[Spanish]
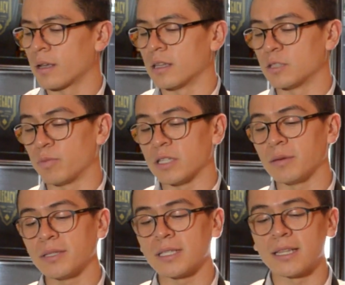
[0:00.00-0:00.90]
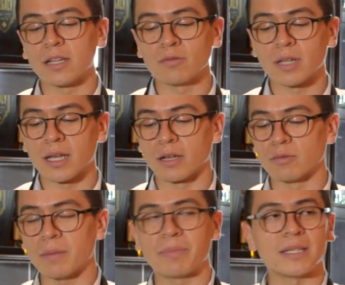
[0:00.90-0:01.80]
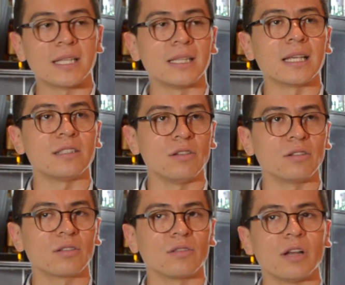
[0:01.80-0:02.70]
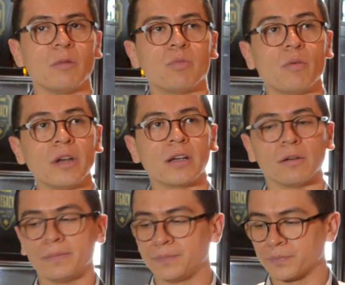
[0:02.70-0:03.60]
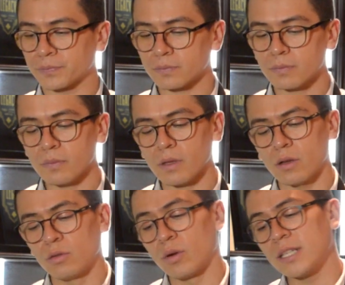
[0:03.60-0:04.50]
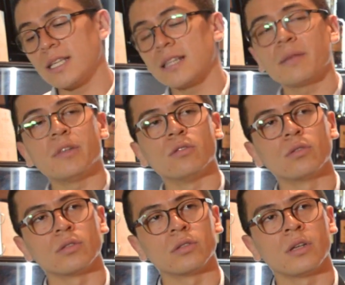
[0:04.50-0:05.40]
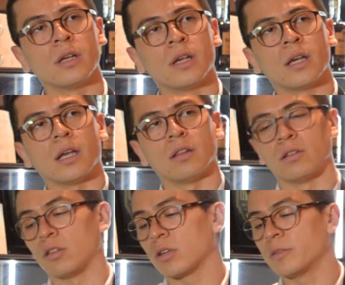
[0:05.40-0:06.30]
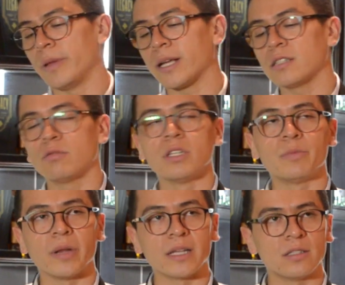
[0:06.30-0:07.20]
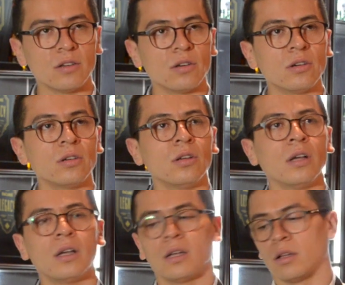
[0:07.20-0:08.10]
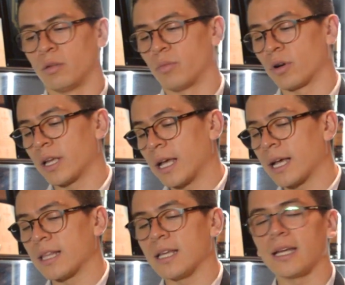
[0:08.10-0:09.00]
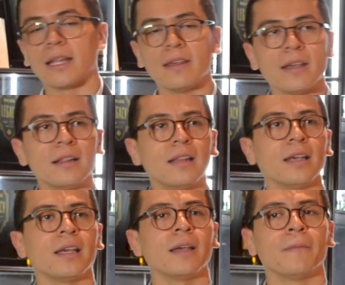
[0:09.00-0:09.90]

Después vamos a tener una, presentación con el público, dura siete minutos, en donde tú explicas tu inspiración, por qué cada ingrediente,